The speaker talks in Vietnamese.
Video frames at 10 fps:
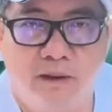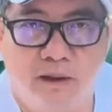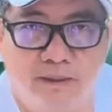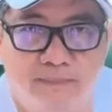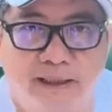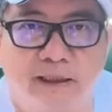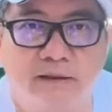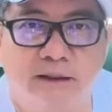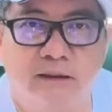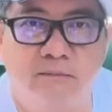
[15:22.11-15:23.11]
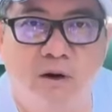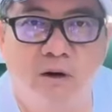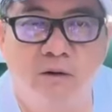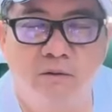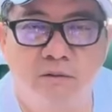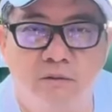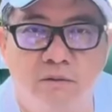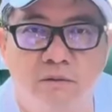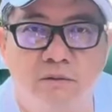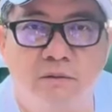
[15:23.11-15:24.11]
Hôm nay ta tuyên bố
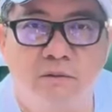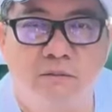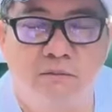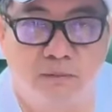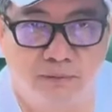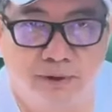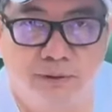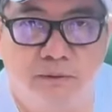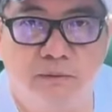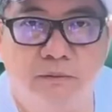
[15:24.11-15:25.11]
một điều,